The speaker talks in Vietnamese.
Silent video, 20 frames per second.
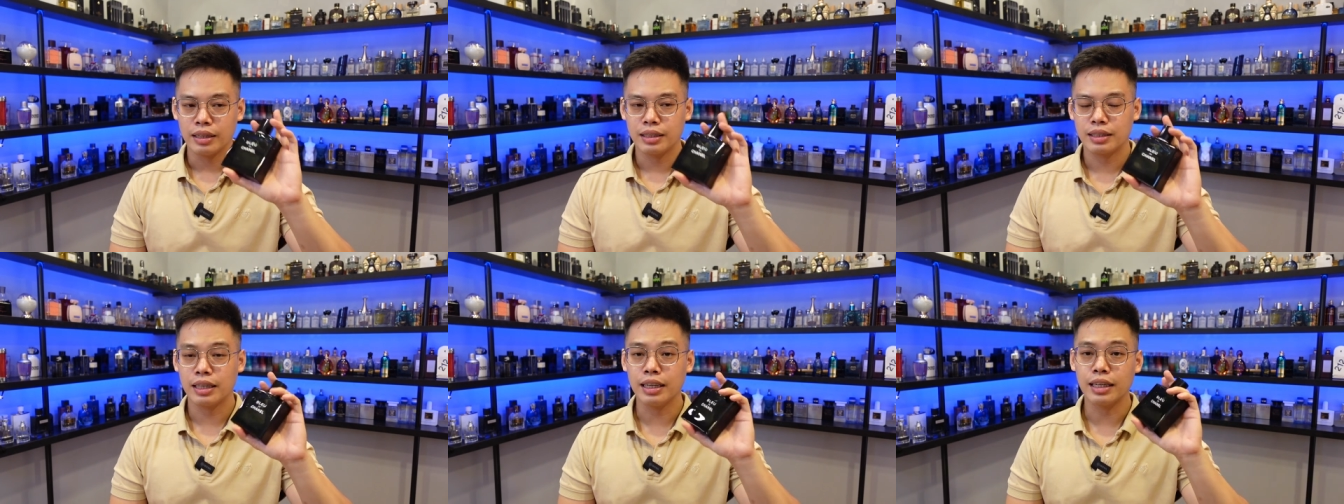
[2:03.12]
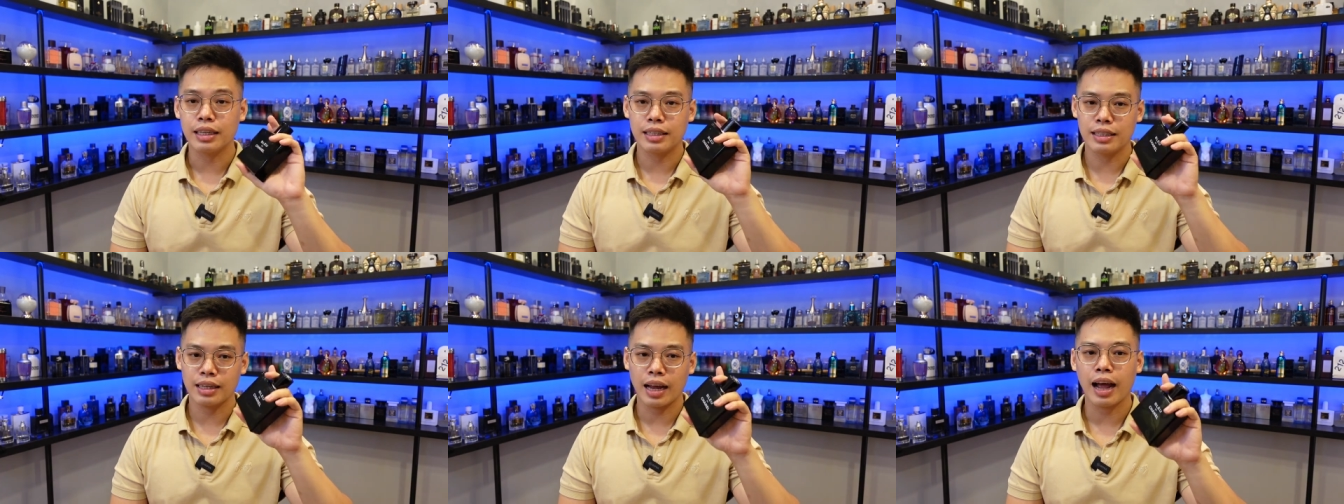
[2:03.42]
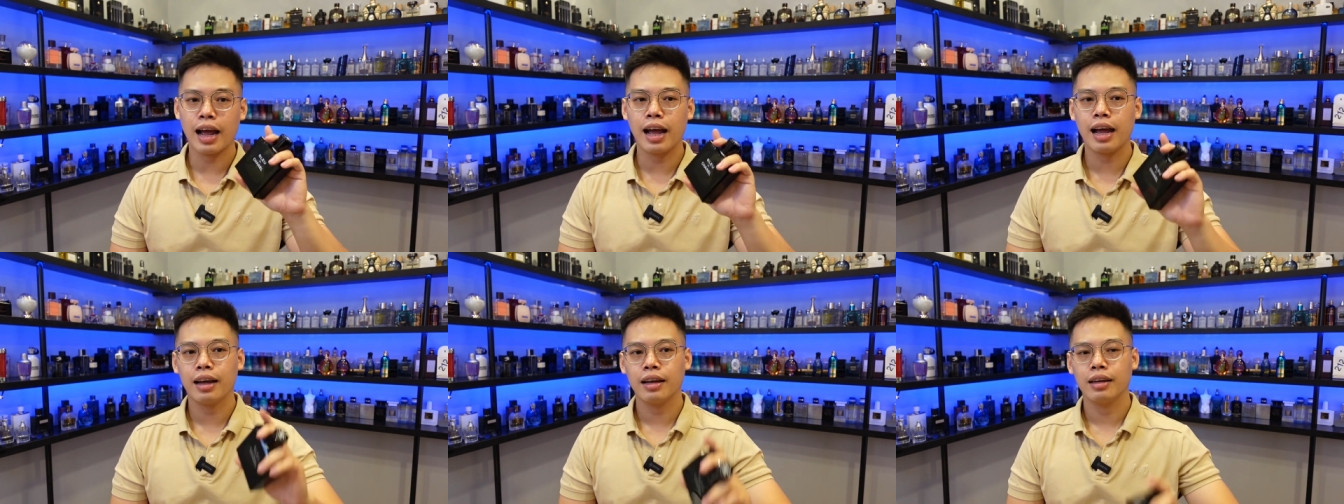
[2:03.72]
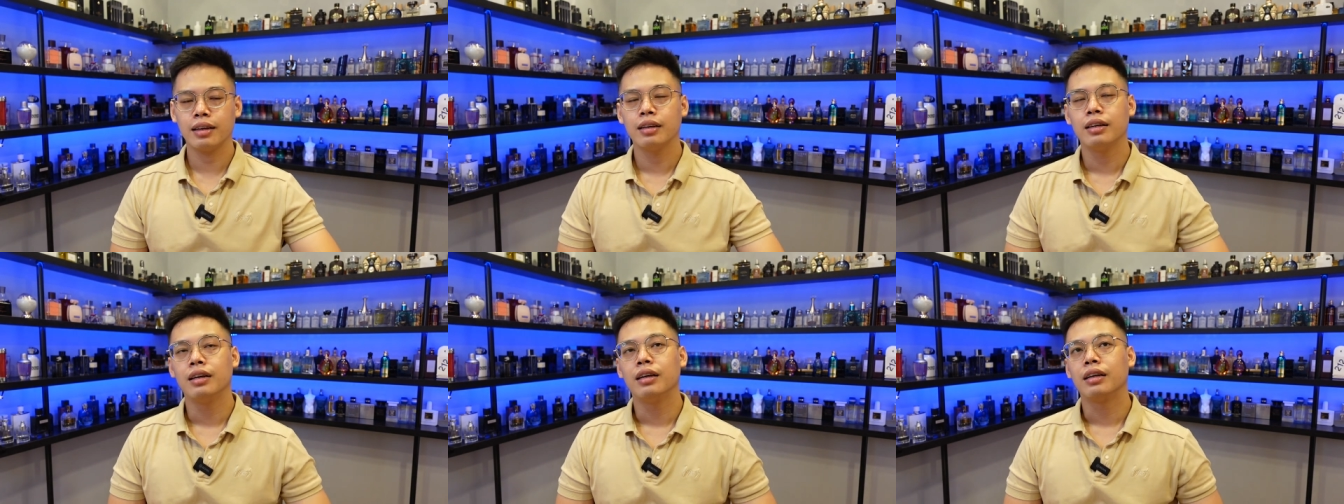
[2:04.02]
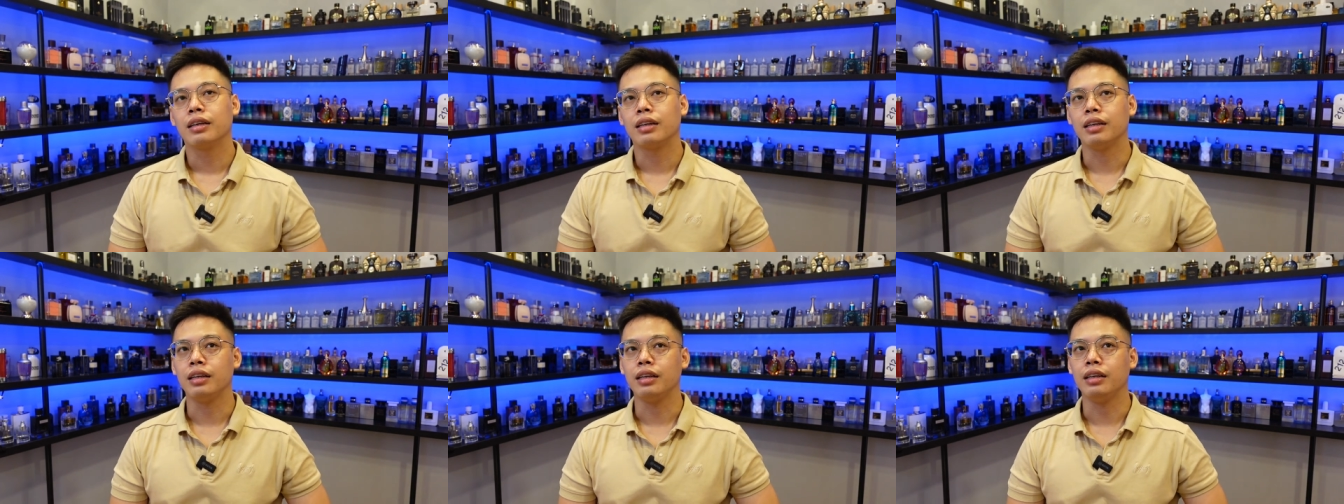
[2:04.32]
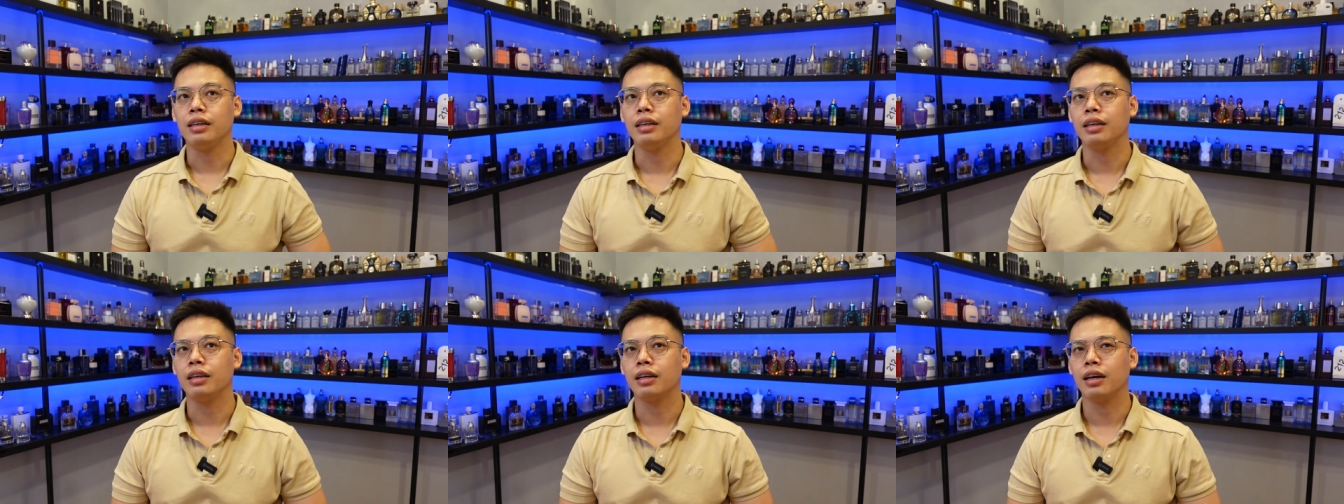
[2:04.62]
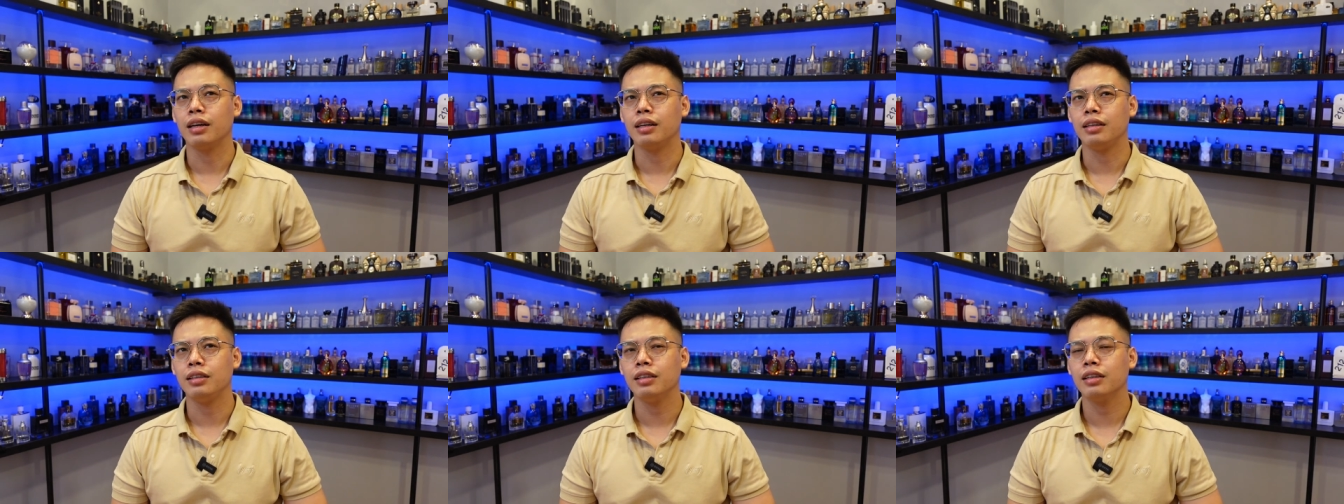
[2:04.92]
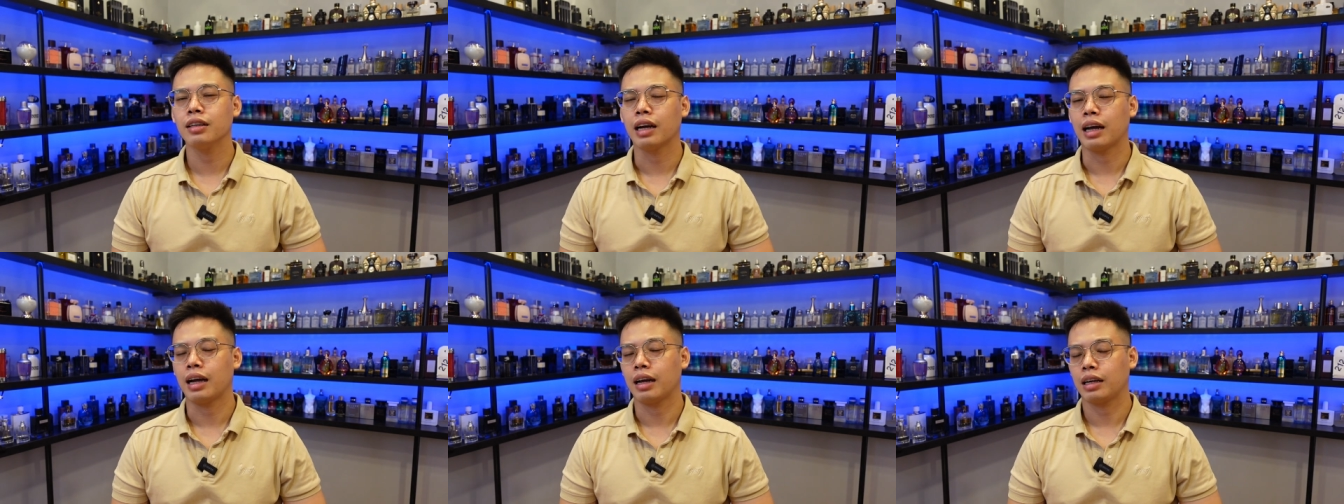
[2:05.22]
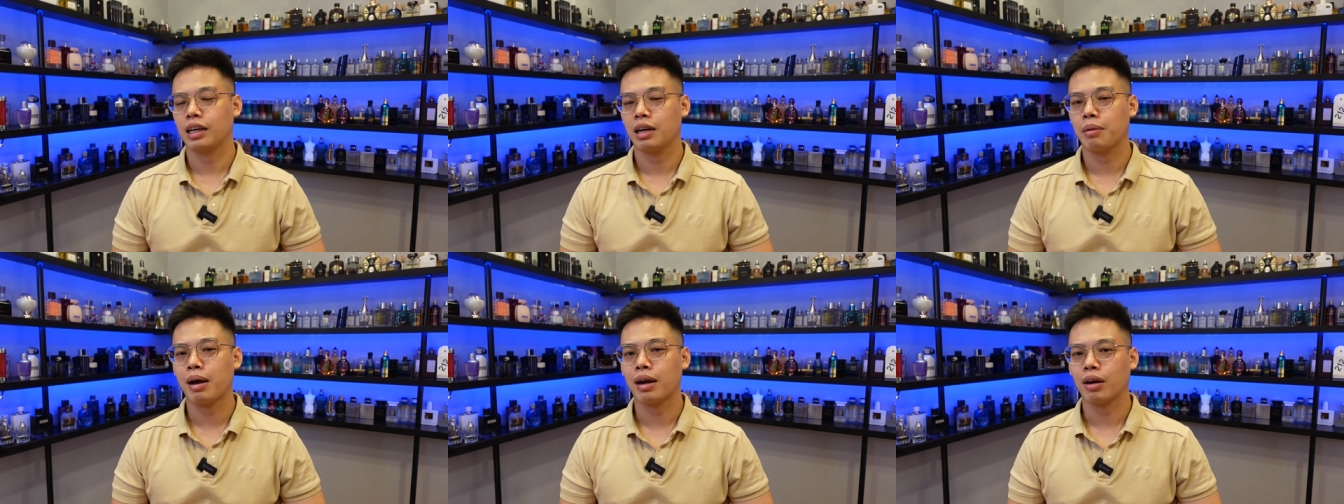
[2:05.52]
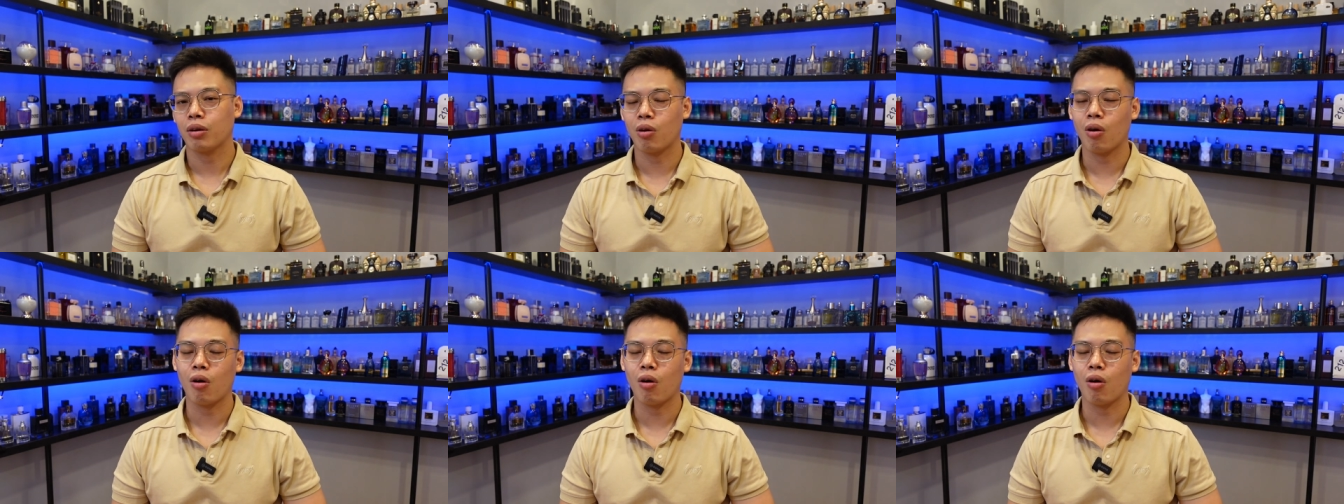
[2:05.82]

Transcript: xịt ra thì gần như là các bạn